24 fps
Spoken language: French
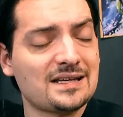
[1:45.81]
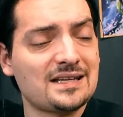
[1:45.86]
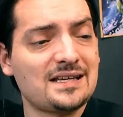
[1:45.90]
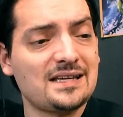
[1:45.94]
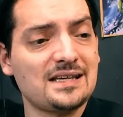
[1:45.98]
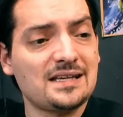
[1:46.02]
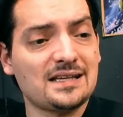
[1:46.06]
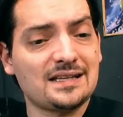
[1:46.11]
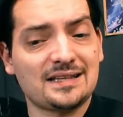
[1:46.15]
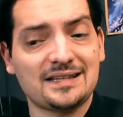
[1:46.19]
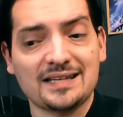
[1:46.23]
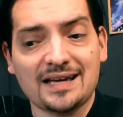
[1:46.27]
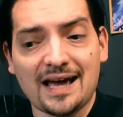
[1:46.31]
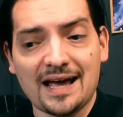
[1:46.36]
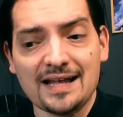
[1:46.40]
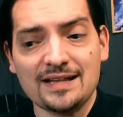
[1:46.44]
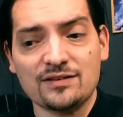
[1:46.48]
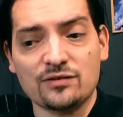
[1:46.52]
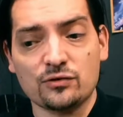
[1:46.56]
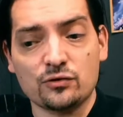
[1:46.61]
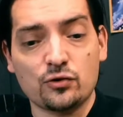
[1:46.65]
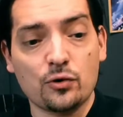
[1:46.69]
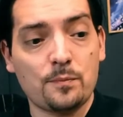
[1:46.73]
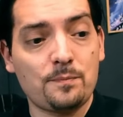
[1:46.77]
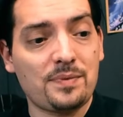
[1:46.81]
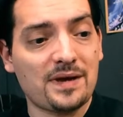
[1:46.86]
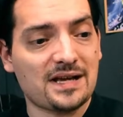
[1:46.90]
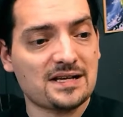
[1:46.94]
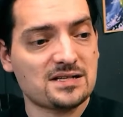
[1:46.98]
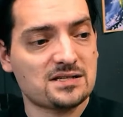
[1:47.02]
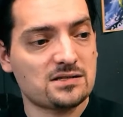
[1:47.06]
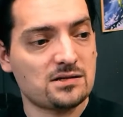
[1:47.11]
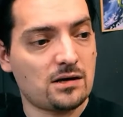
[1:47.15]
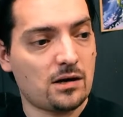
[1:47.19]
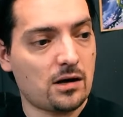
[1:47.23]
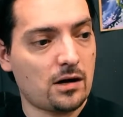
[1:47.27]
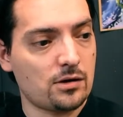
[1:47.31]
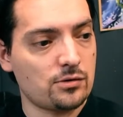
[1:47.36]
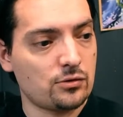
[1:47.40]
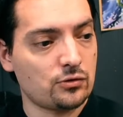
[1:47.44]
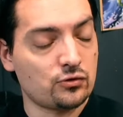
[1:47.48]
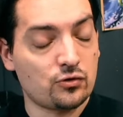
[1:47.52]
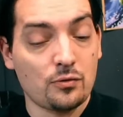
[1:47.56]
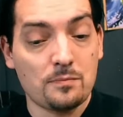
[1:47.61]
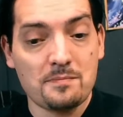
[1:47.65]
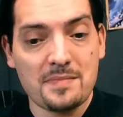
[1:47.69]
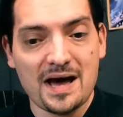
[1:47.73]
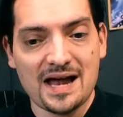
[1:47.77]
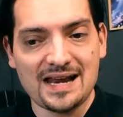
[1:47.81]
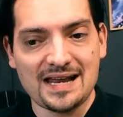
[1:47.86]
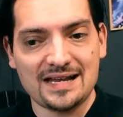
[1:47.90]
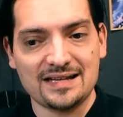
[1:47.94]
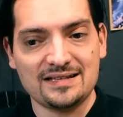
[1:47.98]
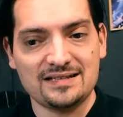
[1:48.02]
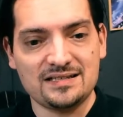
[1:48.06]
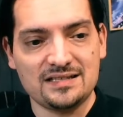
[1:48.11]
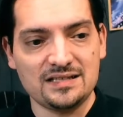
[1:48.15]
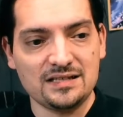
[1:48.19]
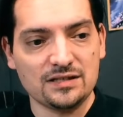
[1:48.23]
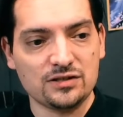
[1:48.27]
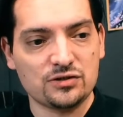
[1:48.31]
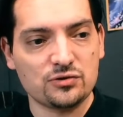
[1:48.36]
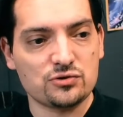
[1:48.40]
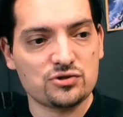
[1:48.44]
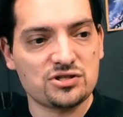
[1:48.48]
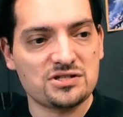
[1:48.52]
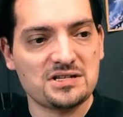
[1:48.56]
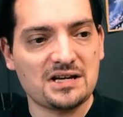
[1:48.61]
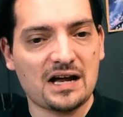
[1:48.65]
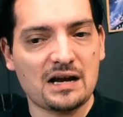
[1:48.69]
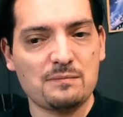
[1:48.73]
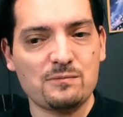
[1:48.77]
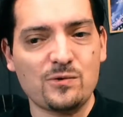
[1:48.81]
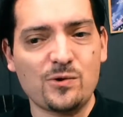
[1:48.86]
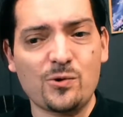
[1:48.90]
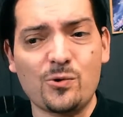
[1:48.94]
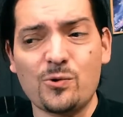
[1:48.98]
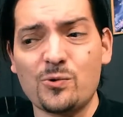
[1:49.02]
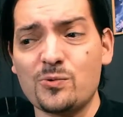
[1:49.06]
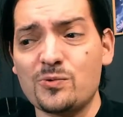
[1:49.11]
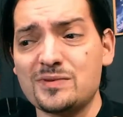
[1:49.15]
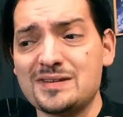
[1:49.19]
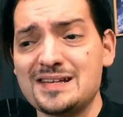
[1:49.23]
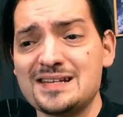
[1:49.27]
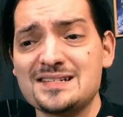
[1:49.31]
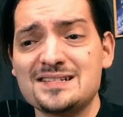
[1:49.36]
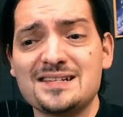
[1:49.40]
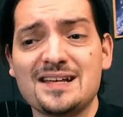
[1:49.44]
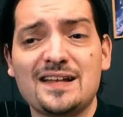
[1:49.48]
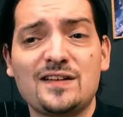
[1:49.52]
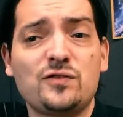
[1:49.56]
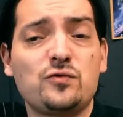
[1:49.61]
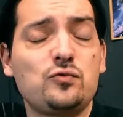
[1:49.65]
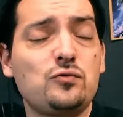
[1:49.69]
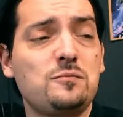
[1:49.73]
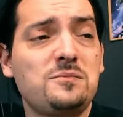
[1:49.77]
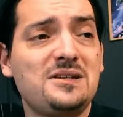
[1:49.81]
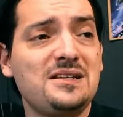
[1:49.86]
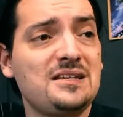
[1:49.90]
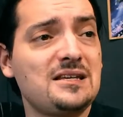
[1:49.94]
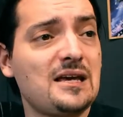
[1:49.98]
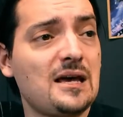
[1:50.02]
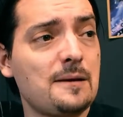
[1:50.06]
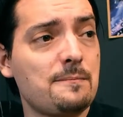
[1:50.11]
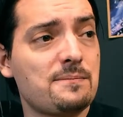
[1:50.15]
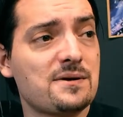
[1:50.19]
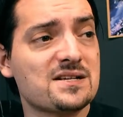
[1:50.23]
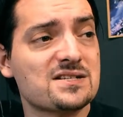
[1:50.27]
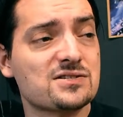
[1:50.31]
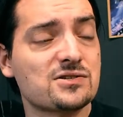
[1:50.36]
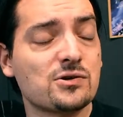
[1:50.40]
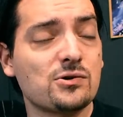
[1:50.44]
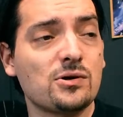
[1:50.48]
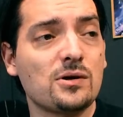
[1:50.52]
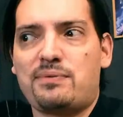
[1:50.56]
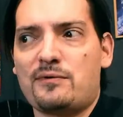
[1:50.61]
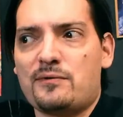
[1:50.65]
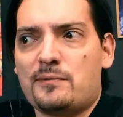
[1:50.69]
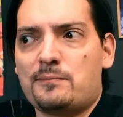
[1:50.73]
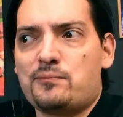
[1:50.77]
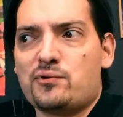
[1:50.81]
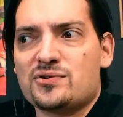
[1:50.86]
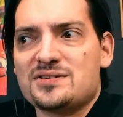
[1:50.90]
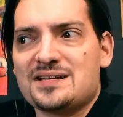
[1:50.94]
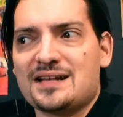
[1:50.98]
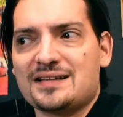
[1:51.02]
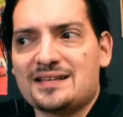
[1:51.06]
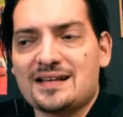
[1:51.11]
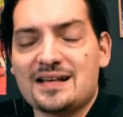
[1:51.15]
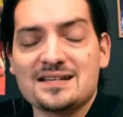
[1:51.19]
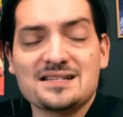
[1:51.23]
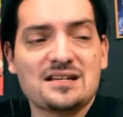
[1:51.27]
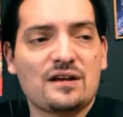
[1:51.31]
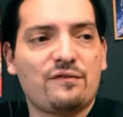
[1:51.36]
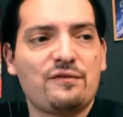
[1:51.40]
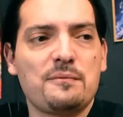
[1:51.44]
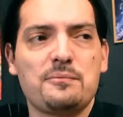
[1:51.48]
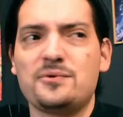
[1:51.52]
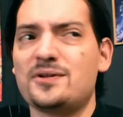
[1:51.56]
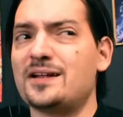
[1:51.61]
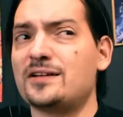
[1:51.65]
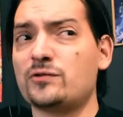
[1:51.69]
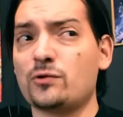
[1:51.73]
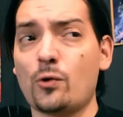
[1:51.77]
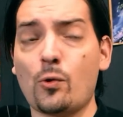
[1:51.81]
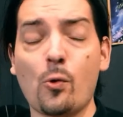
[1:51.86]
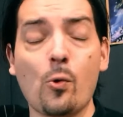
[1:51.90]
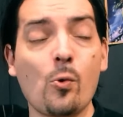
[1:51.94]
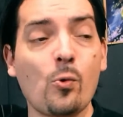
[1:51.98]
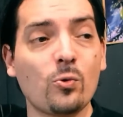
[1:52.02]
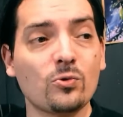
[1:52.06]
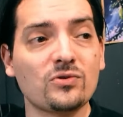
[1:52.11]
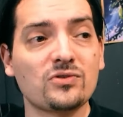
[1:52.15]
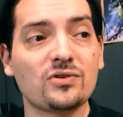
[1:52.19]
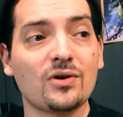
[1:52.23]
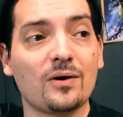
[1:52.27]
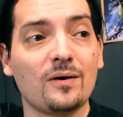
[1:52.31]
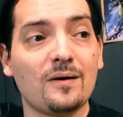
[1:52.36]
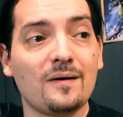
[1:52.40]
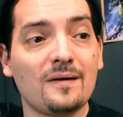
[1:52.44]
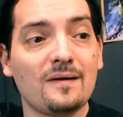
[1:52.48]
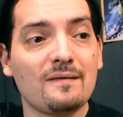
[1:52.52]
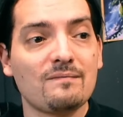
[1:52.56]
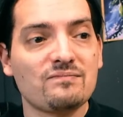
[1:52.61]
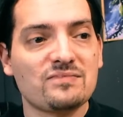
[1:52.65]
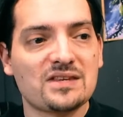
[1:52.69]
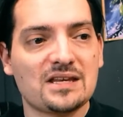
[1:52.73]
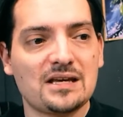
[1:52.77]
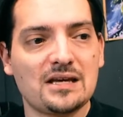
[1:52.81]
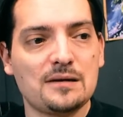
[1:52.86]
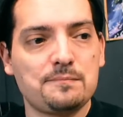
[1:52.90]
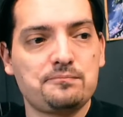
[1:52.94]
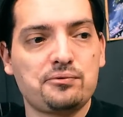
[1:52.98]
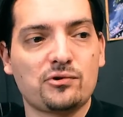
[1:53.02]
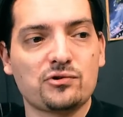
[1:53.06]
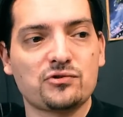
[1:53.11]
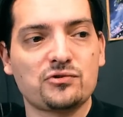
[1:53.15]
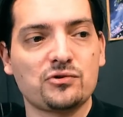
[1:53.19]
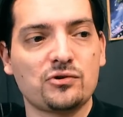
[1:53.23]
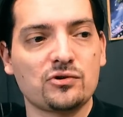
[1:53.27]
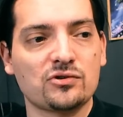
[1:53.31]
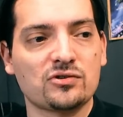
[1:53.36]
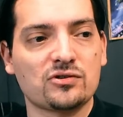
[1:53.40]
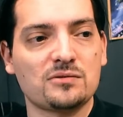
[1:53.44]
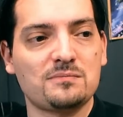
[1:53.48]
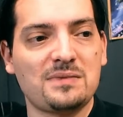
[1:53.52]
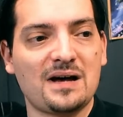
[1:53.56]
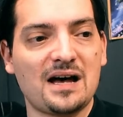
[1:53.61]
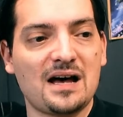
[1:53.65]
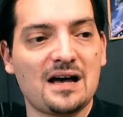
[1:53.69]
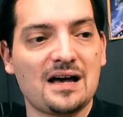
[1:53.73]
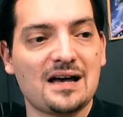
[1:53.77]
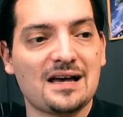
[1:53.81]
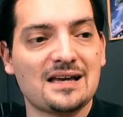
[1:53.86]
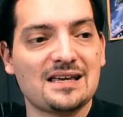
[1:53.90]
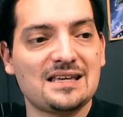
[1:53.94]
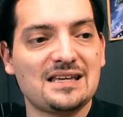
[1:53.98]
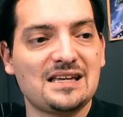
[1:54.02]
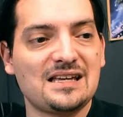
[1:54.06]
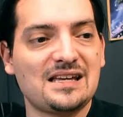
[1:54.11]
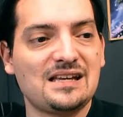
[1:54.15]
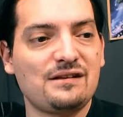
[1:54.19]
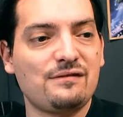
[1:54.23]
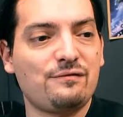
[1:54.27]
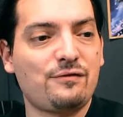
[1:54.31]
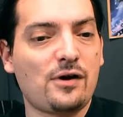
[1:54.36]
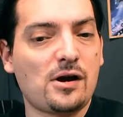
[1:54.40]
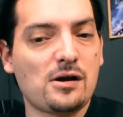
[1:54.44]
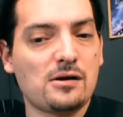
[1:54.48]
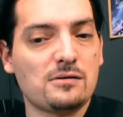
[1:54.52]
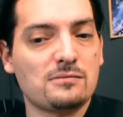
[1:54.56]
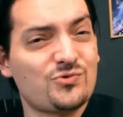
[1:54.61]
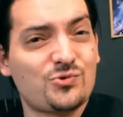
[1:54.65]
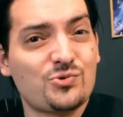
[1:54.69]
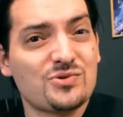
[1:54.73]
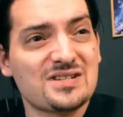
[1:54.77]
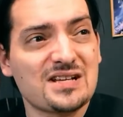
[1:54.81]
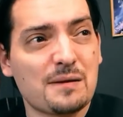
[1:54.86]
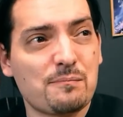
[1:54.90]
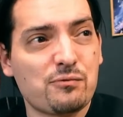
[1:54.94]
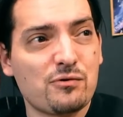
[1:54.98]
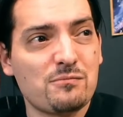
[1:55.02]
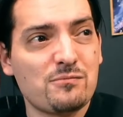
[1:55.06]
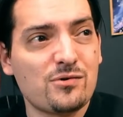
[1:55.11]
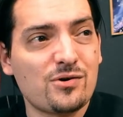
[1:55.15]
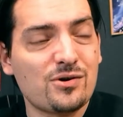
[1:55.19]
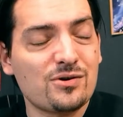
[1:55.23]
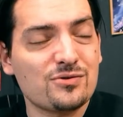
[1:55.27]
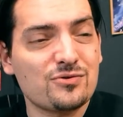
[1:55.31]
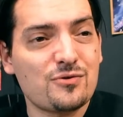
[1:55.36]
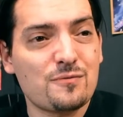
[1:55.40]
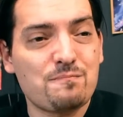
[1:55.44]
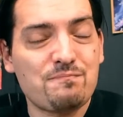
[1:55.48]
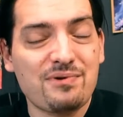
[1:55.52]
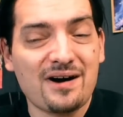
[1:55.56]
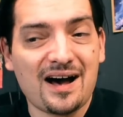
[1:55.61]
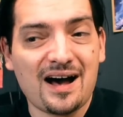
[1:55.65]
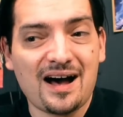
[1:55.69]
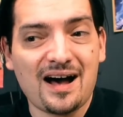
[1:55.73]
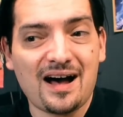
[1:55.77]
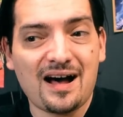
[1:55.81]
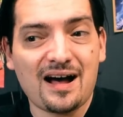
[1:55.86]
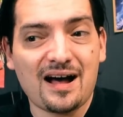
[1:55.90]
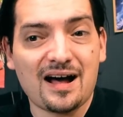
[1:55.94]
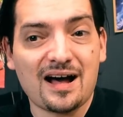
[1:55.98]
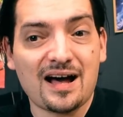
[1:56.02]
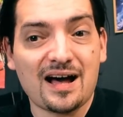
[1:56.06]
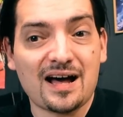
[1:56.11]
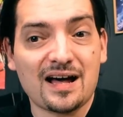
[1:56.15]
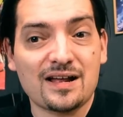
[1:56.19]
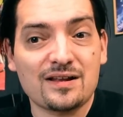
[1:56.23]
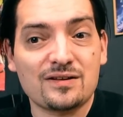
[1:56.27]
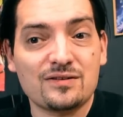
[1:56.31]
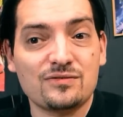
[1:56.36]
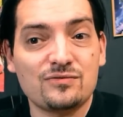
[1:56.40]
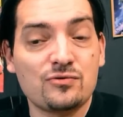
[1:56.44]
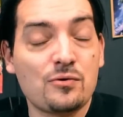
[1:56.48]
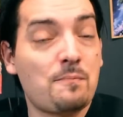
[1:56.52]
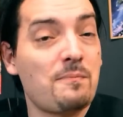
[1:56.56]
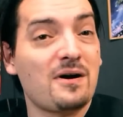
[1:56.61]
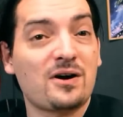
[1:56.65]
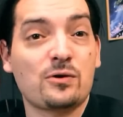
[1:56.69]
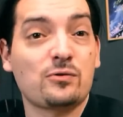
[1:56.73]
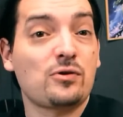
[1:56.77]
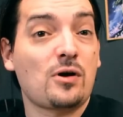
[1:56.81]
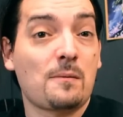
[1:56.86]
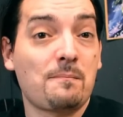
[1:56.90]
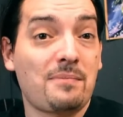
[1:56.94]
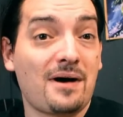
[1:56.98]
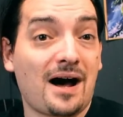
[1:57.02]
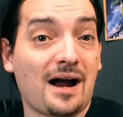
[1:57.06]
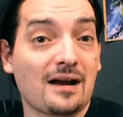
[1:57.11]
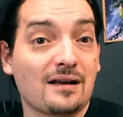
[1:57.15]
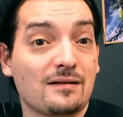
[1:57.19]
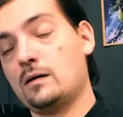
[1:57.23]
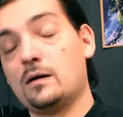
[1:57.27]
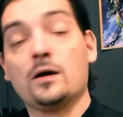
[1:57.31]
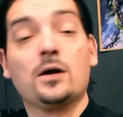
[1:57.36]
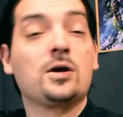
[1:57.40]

qui traitent de personnes, de maladies que généralement on essaie d'oublier parce que euh, pour certains ça fait peut-être honte et pour d'autres ben ils veulent tout simplement ne pas ne pas qu'on en parle.